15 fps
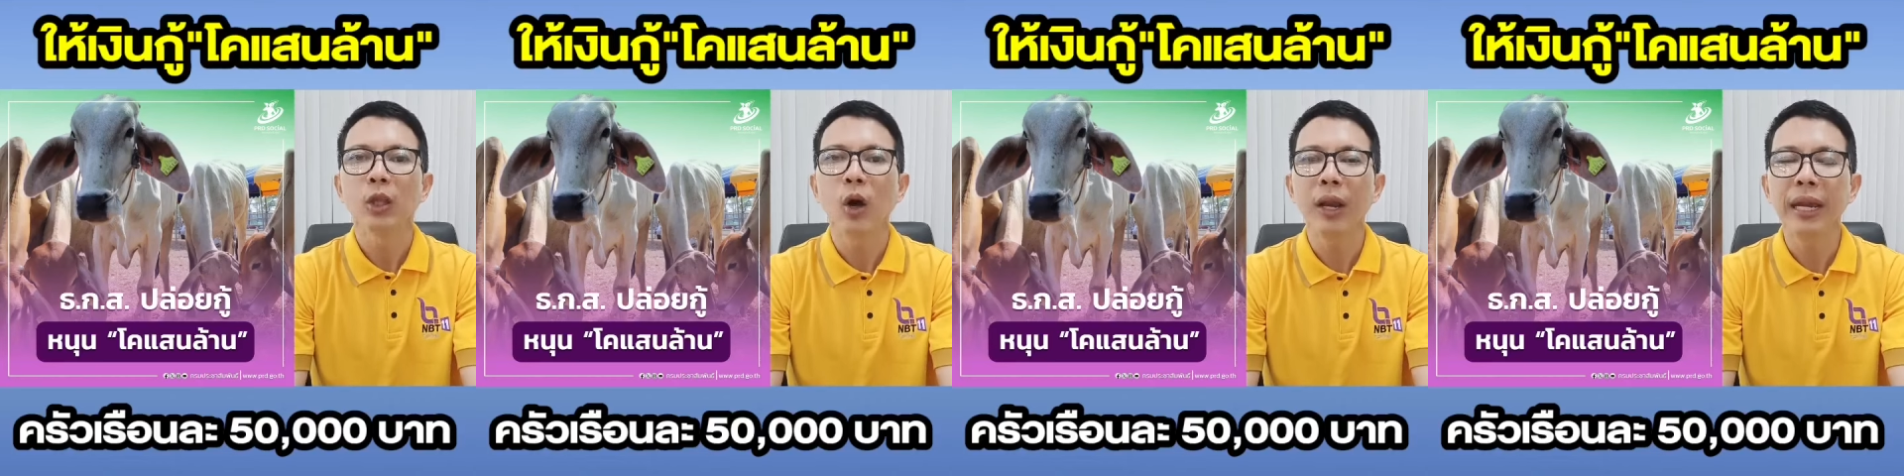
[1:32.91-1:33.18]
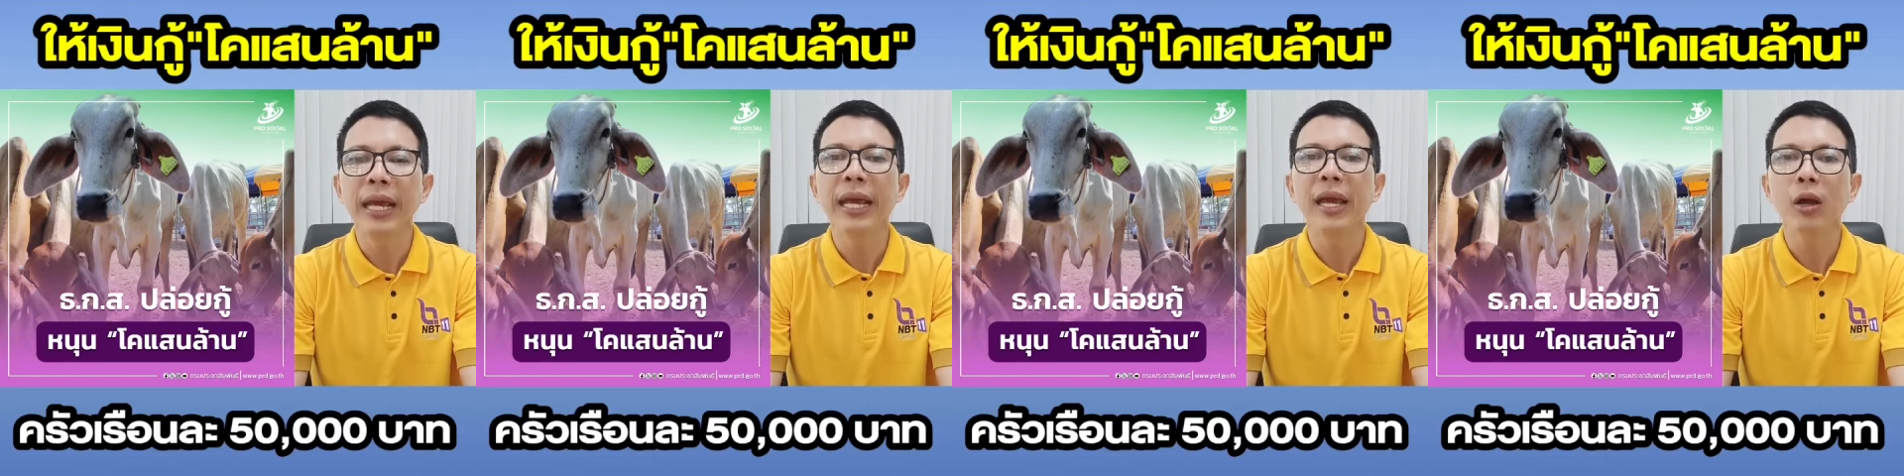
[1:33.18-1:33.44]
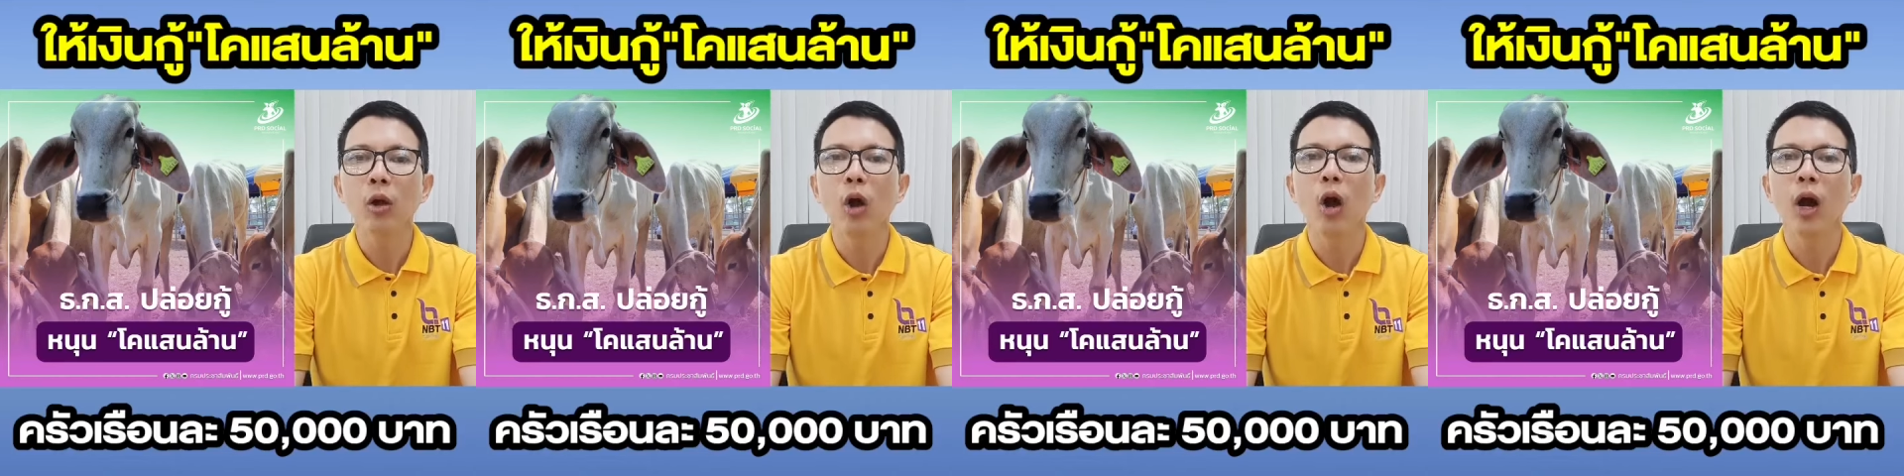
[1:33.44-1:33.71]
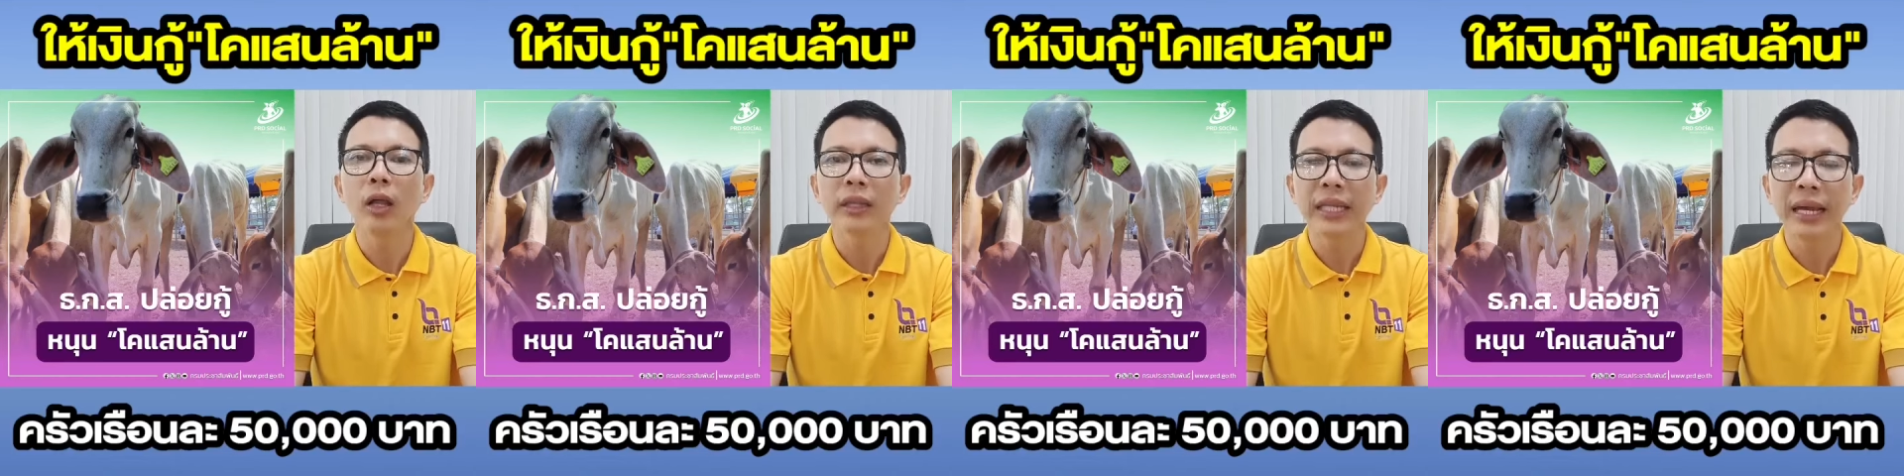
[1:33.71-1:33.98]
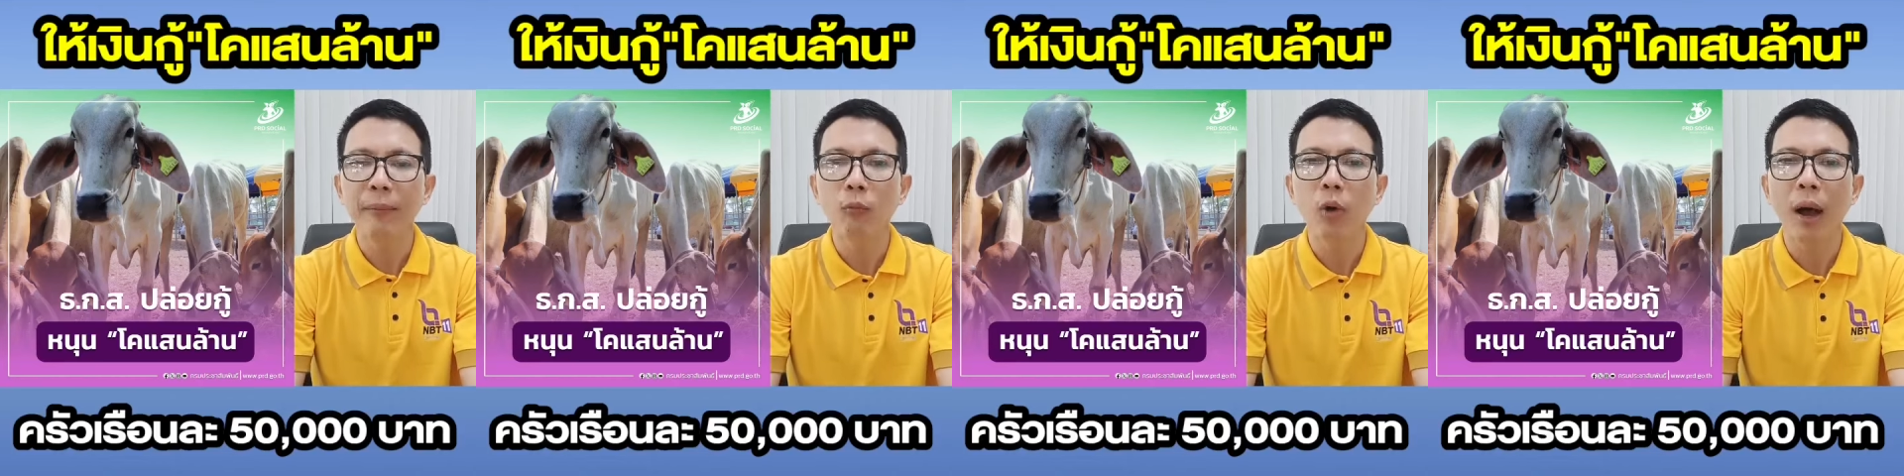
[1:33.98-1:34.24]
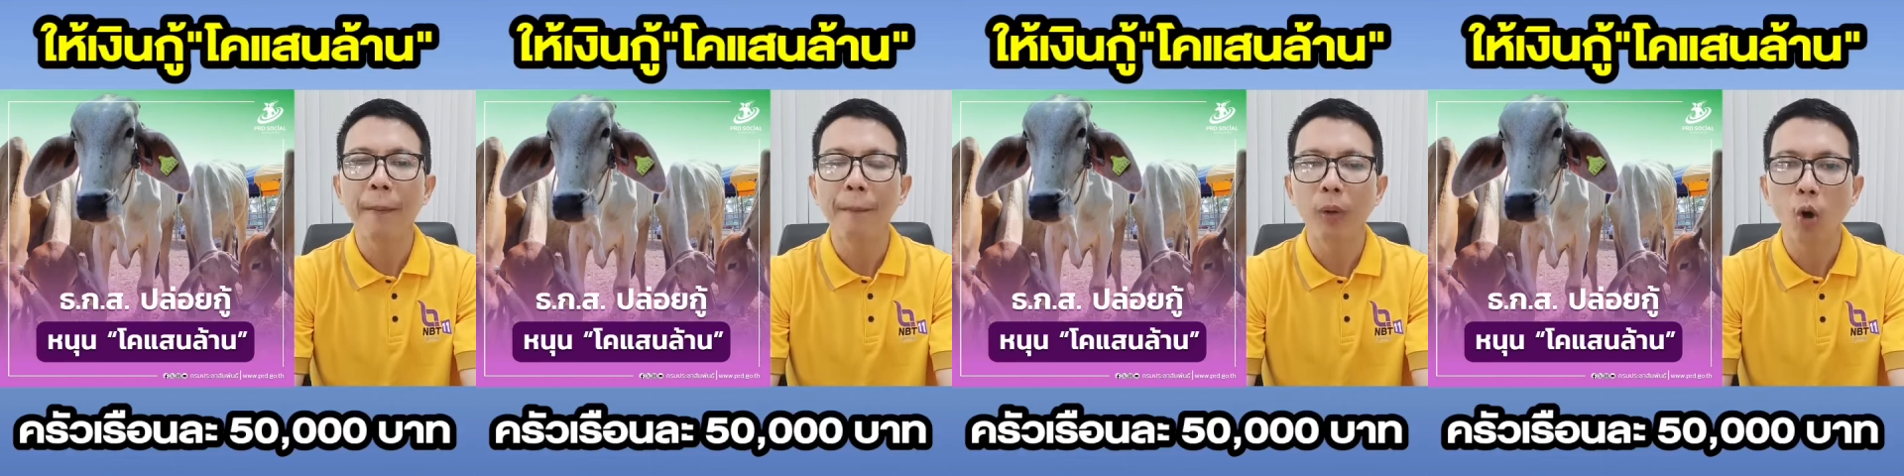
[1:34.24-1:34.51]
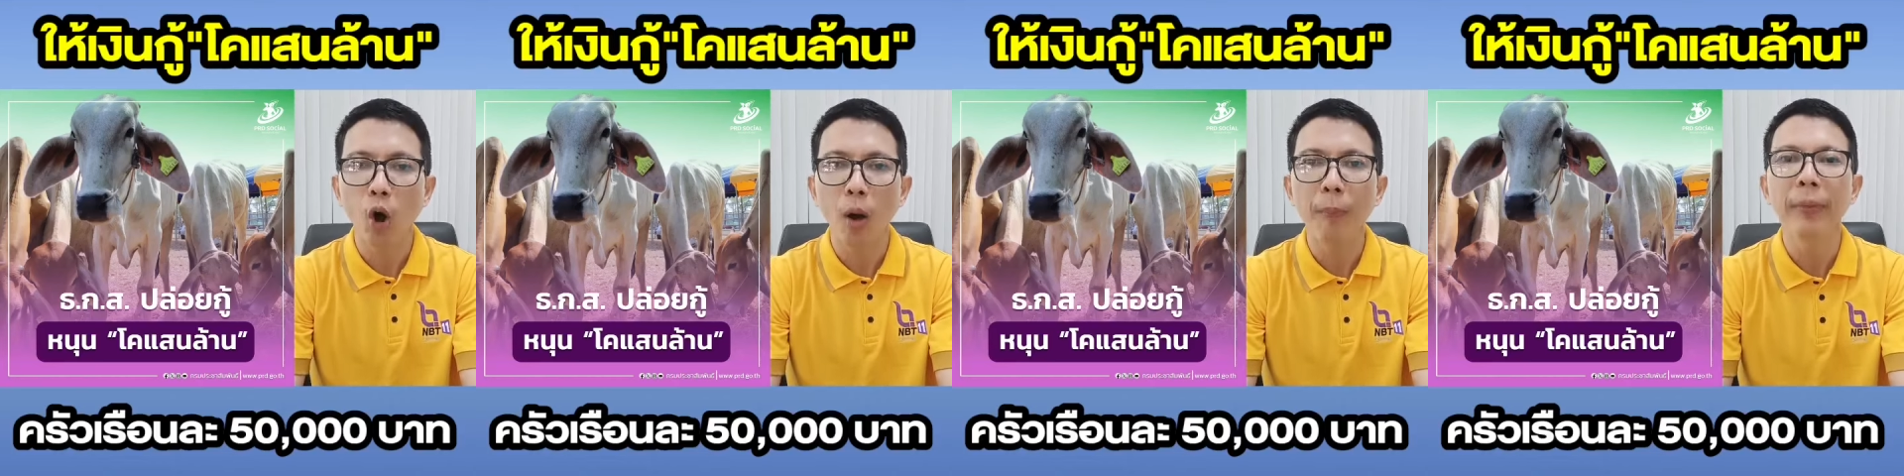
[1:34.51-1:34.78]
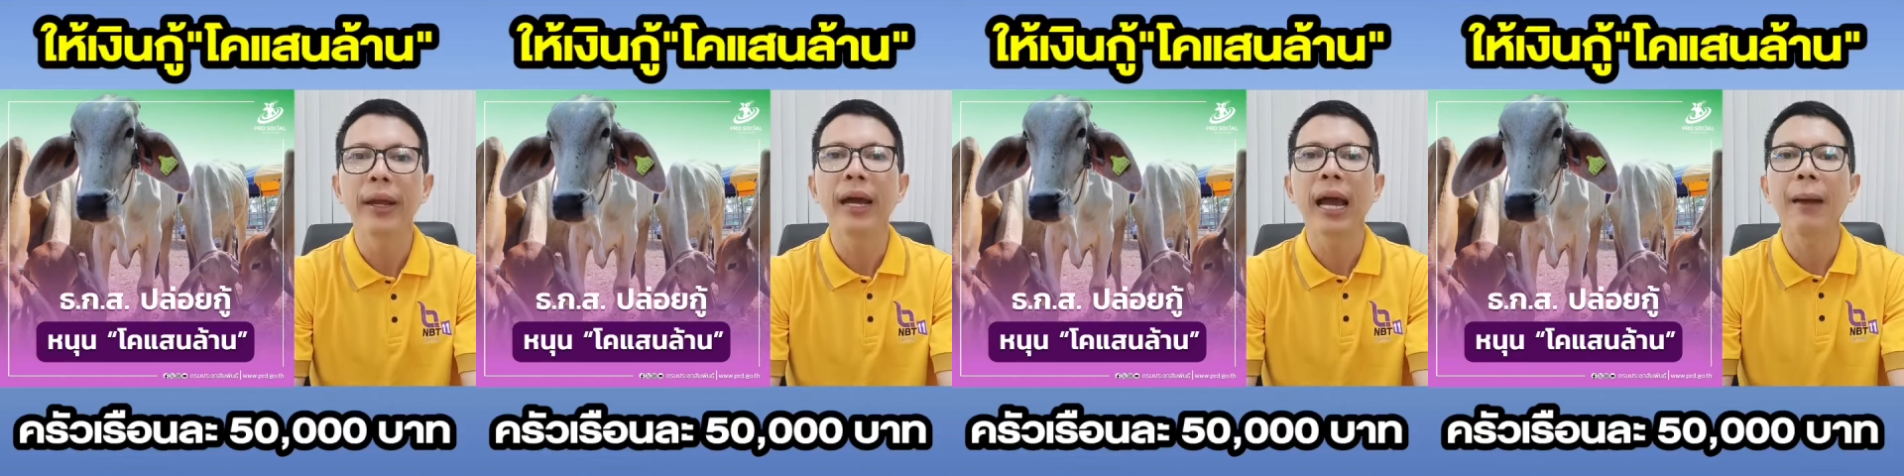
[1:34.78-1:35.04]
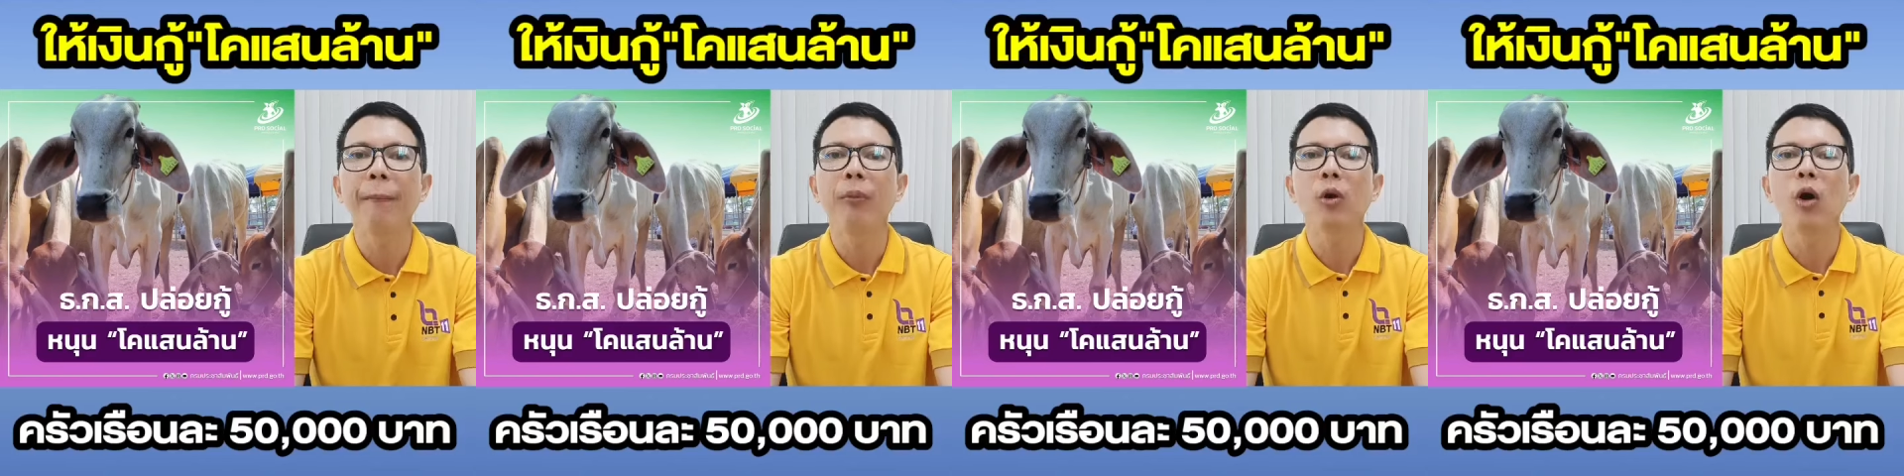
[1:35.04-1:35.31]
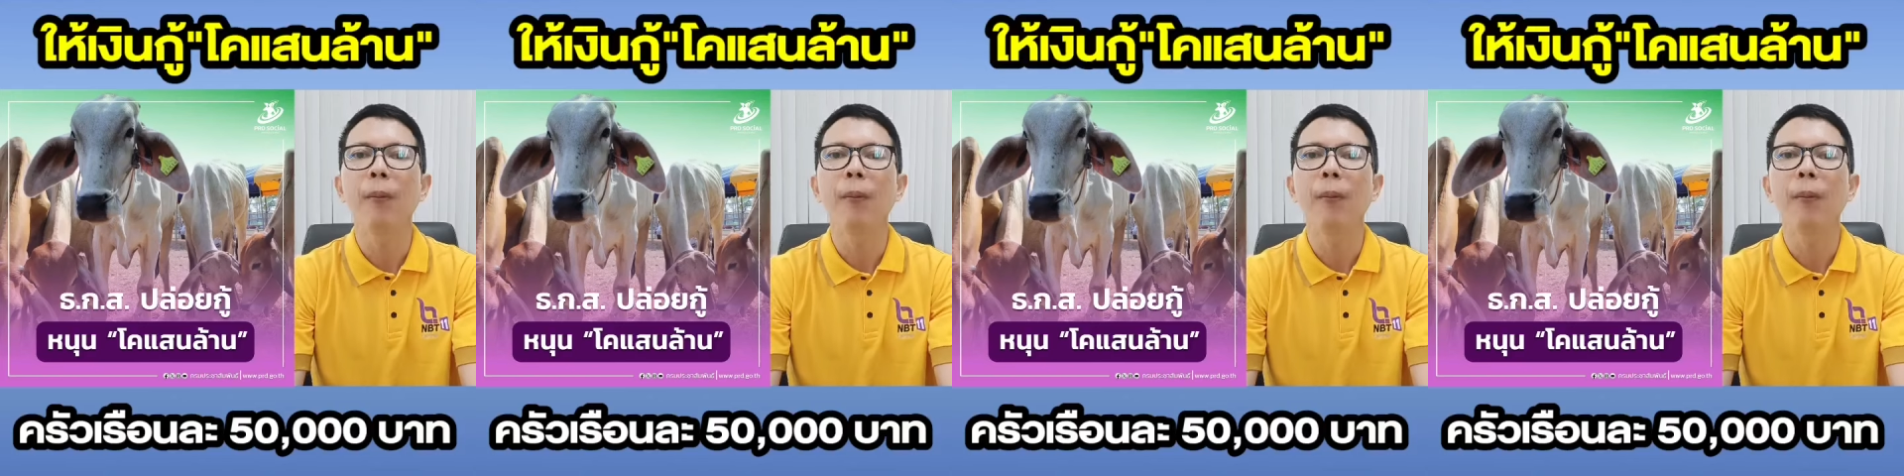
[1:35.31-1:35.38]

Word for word: ตอนนี้ก็เตรียมความพร้อมนะครับ